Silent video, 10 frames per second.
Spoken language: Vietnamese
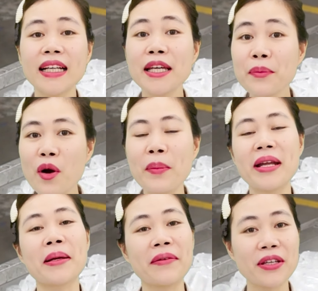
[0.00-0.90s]
khi mua máy
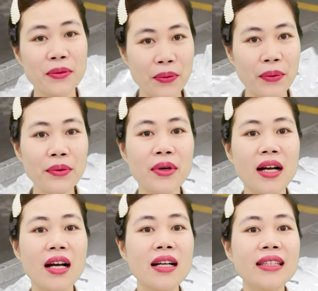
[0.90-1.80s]
làm giáo viên cũ
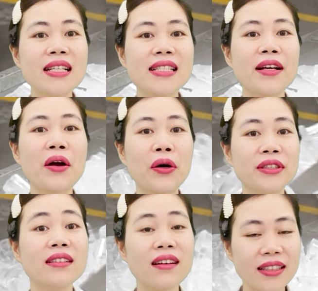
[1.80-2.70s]
thì sẽ có
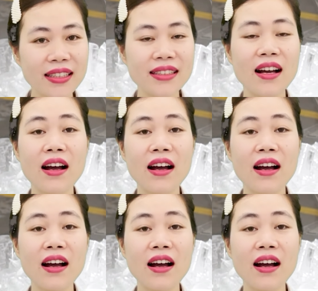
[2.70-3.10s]
những lợi ích